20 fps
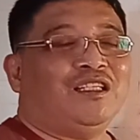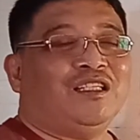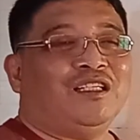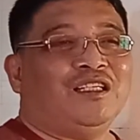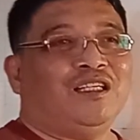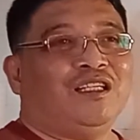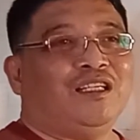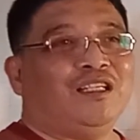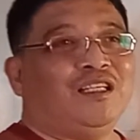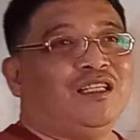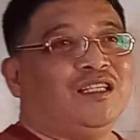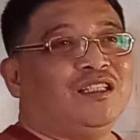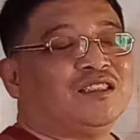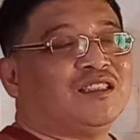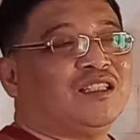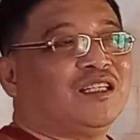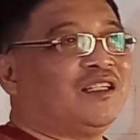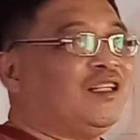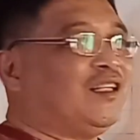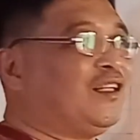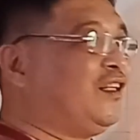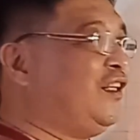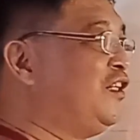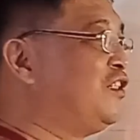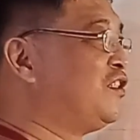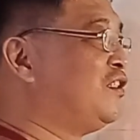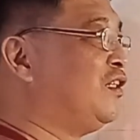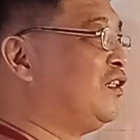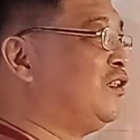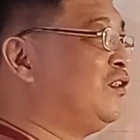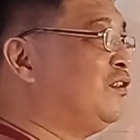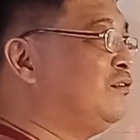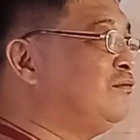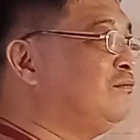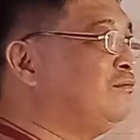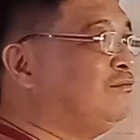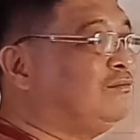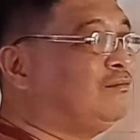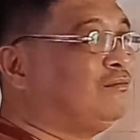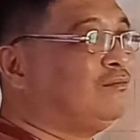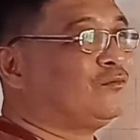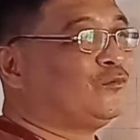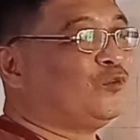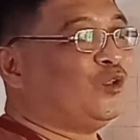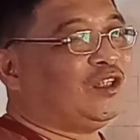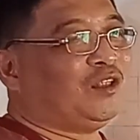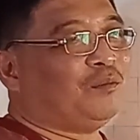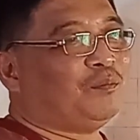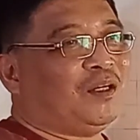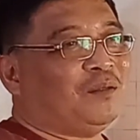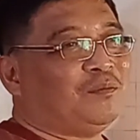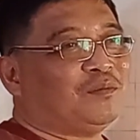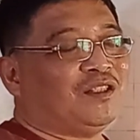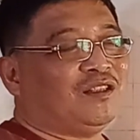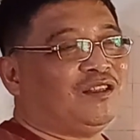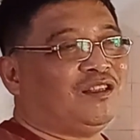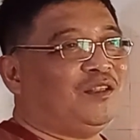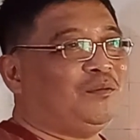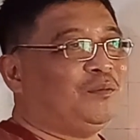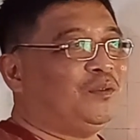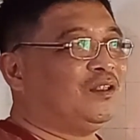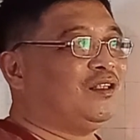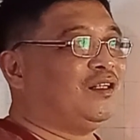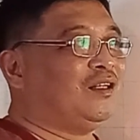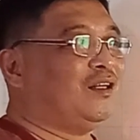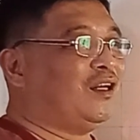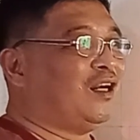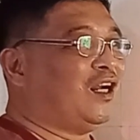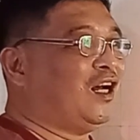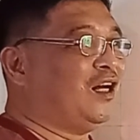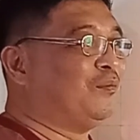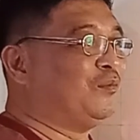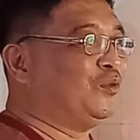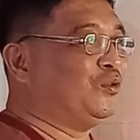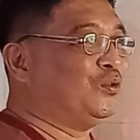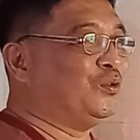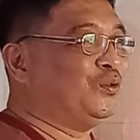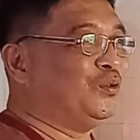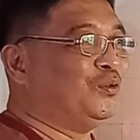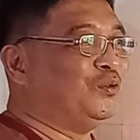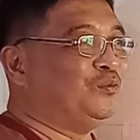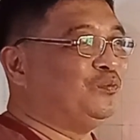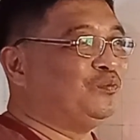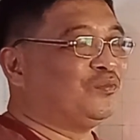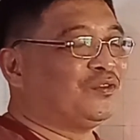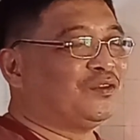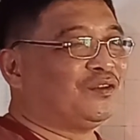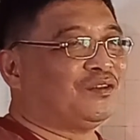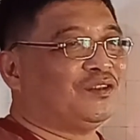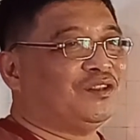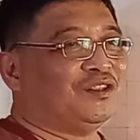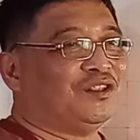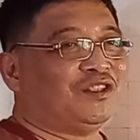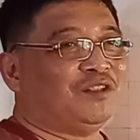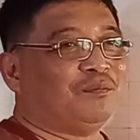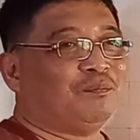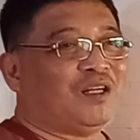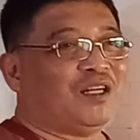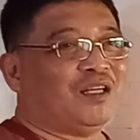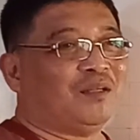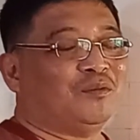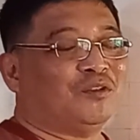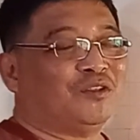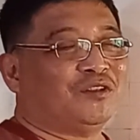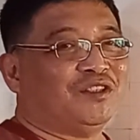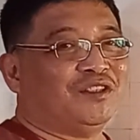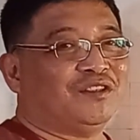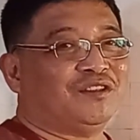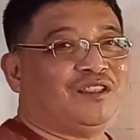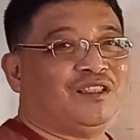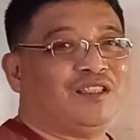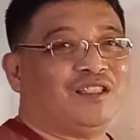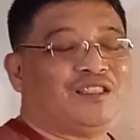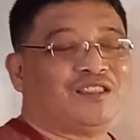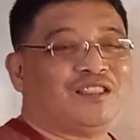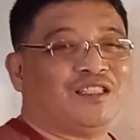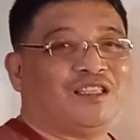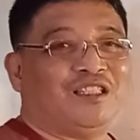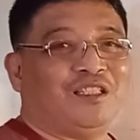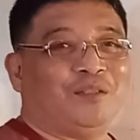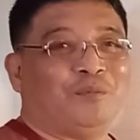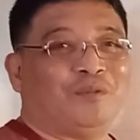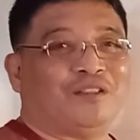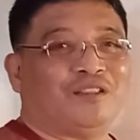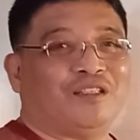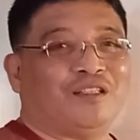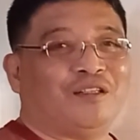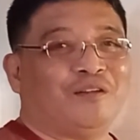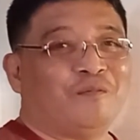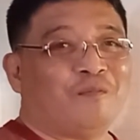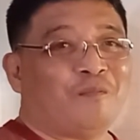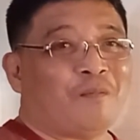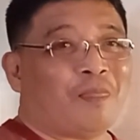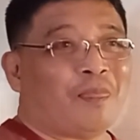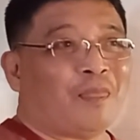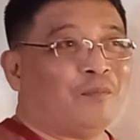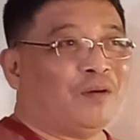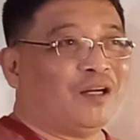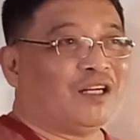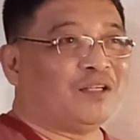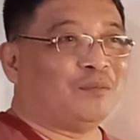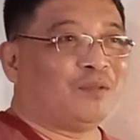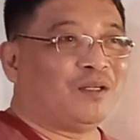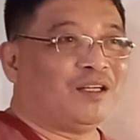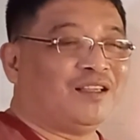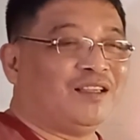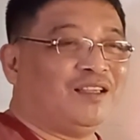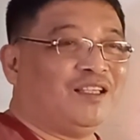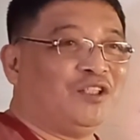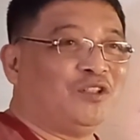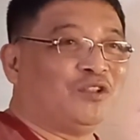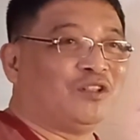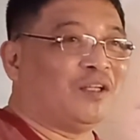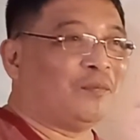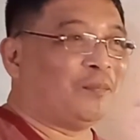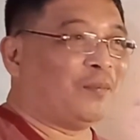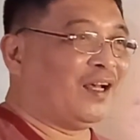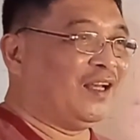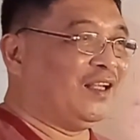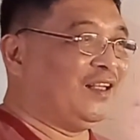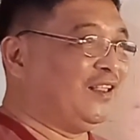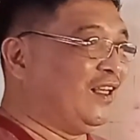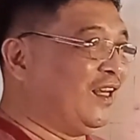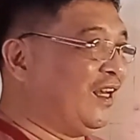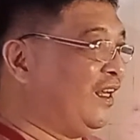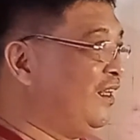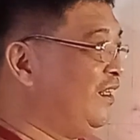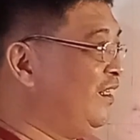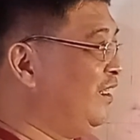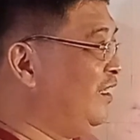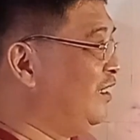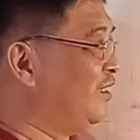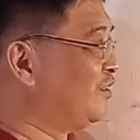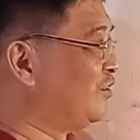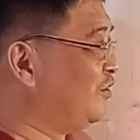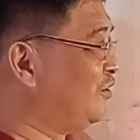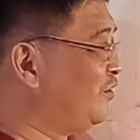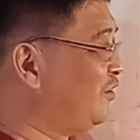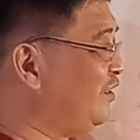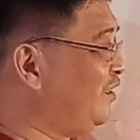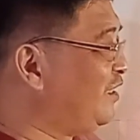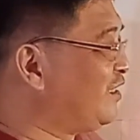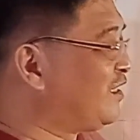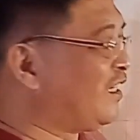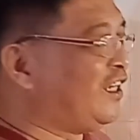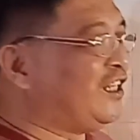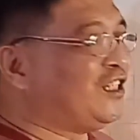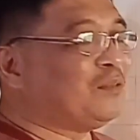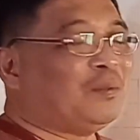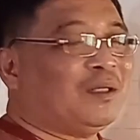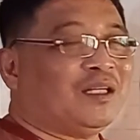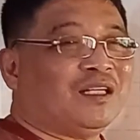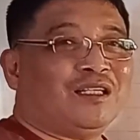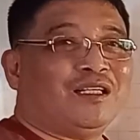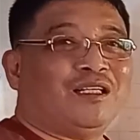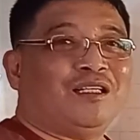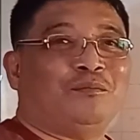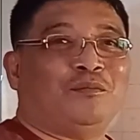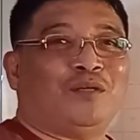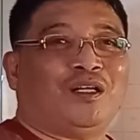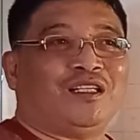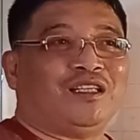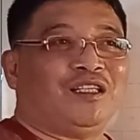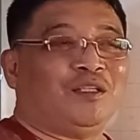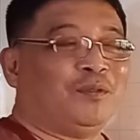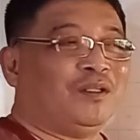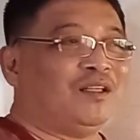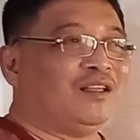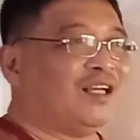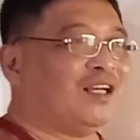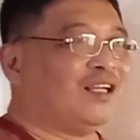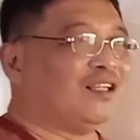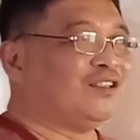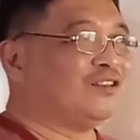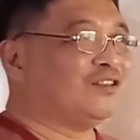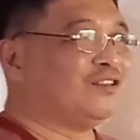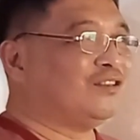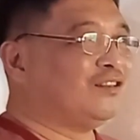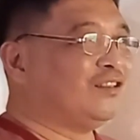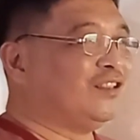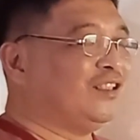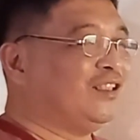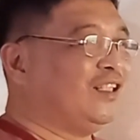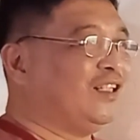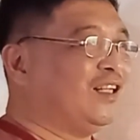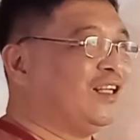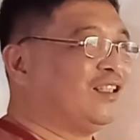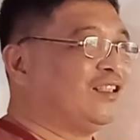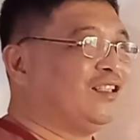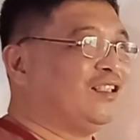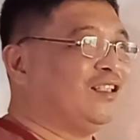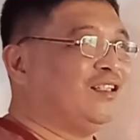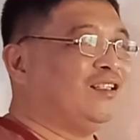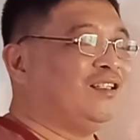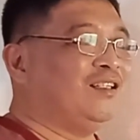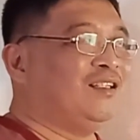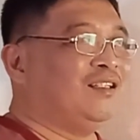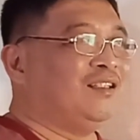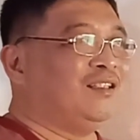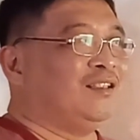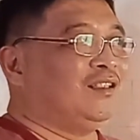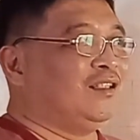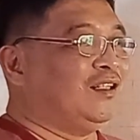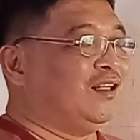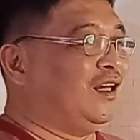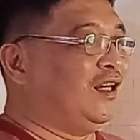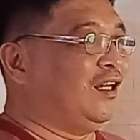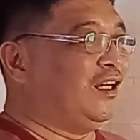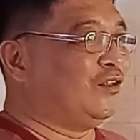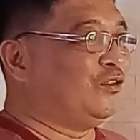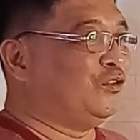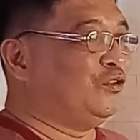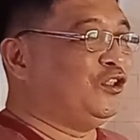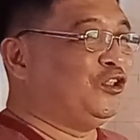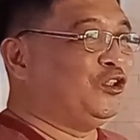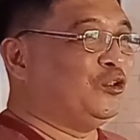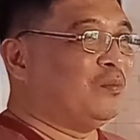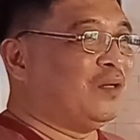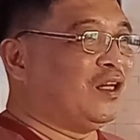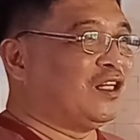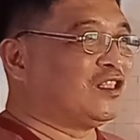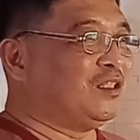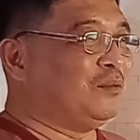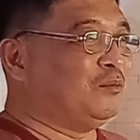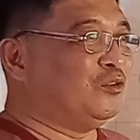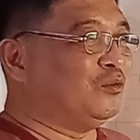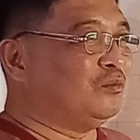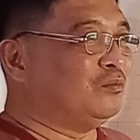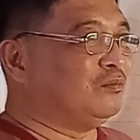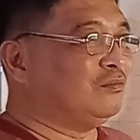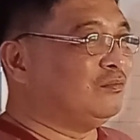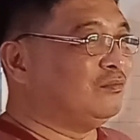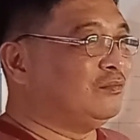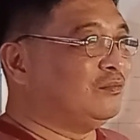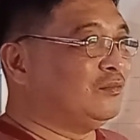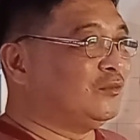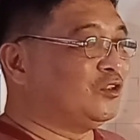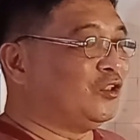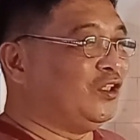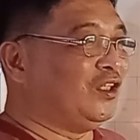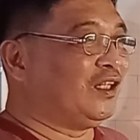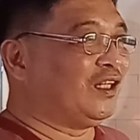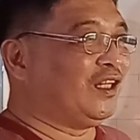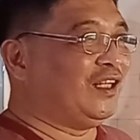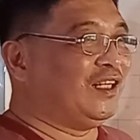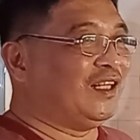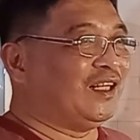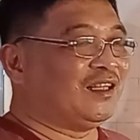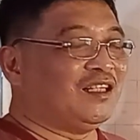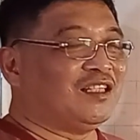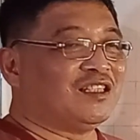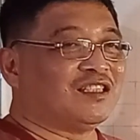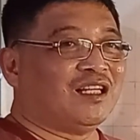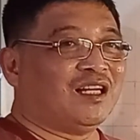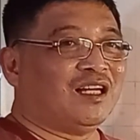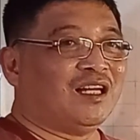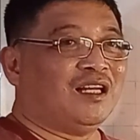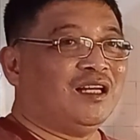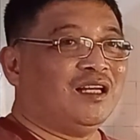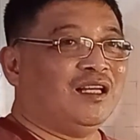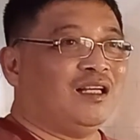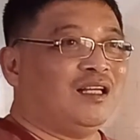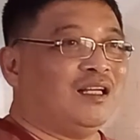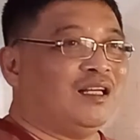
is nagre-range ng 25 cm up to 35 or 33 cm para maganda yung tapakan niya. So, in this case, para makatipid tayo, hindi natin uh, kunin yung maximum. So, ilagay natin sa